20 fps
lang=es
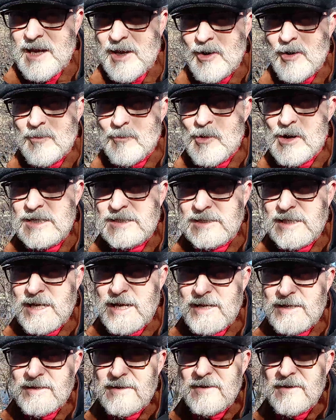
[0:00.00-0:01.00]
lo
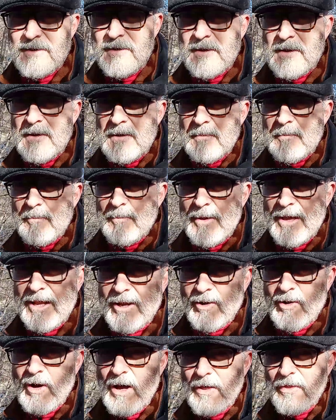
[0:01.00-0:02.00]
muestran,
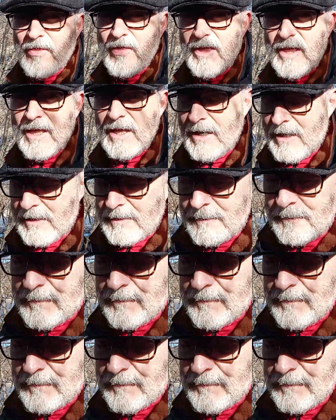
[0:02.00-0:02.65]
pero hacer,